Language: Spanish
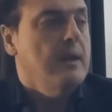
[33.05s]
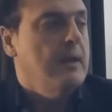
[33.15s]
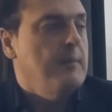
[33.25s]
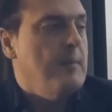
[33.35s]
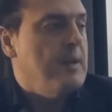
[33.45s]

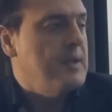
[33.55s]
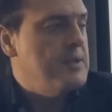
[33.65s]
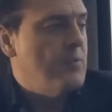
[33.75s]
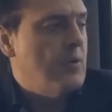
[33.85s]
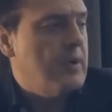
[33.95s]
El
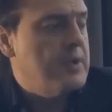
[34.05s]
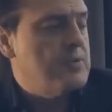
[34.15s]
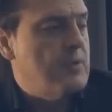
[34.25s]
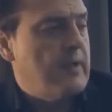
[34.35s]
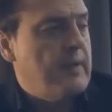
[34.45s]
mimetismo, que es
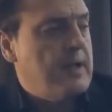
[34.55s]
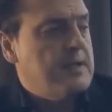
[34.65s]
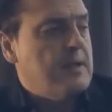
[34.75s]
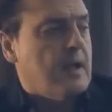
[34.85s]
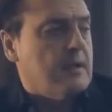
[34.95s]
una de
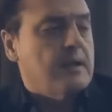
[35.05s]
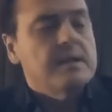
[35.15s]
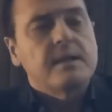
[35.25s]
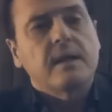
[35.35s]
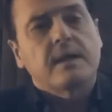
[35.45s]
las
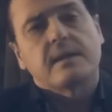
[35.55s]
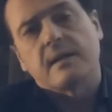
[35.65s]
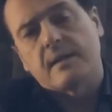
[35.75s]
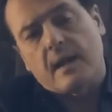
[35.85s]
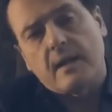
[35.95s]
características
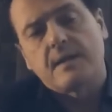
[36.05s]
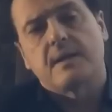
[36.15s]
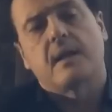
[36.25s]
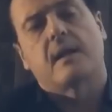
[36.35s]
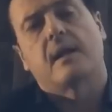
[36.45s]
centrales
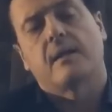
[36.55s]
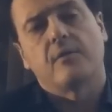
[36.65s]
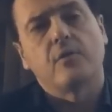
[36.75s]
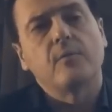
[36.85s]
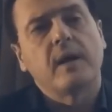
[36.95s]
de la
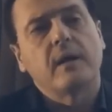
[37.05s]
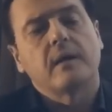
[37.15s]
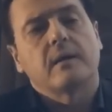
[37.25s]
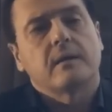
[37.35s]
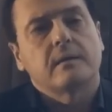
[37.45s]
relación
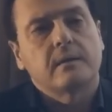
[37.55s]
humana,